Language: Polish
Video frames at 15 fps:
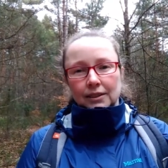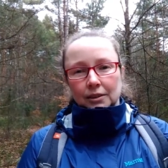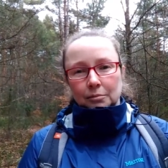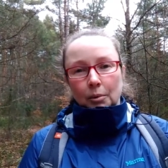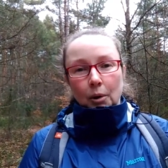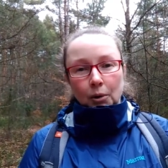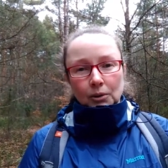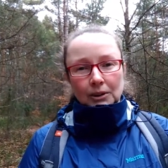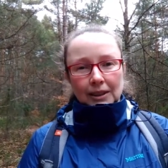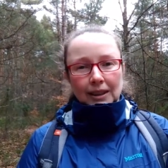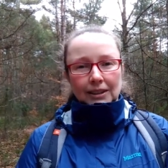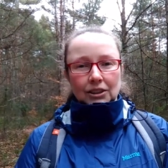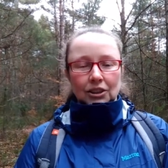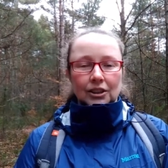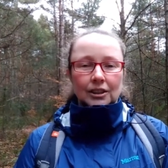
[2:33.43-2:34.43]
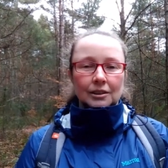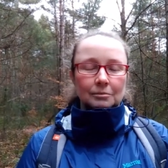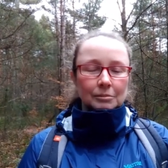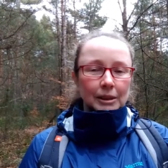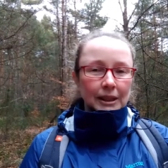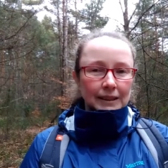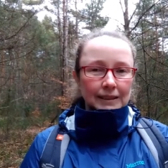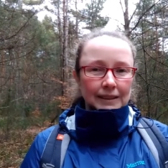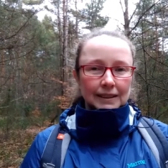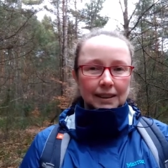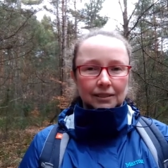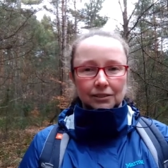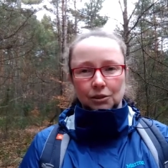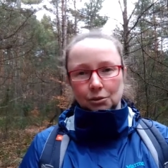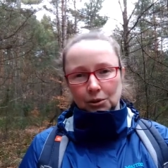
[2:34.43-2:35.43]
y, poznać miejsca,
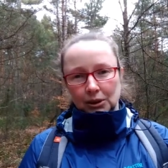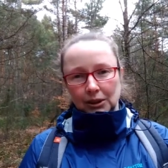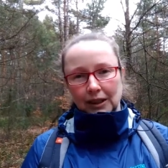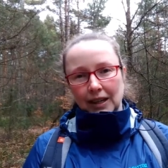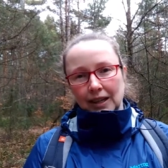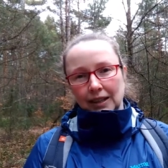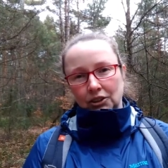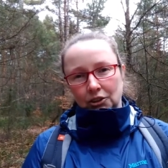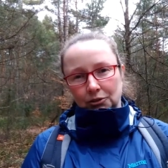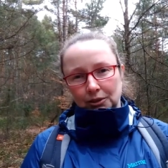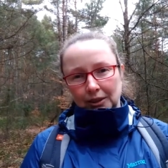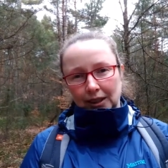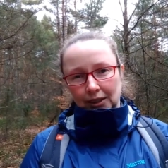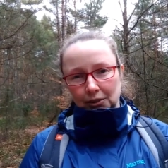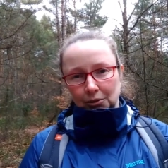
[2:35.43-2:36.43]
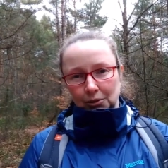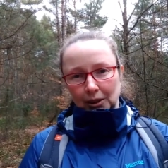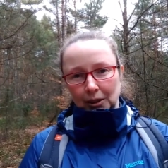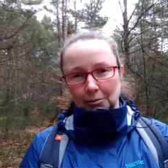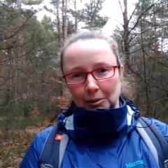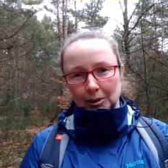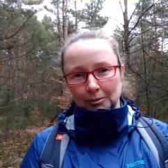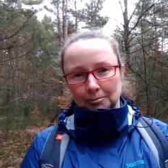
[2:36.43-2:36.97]
w których się znajdujemy.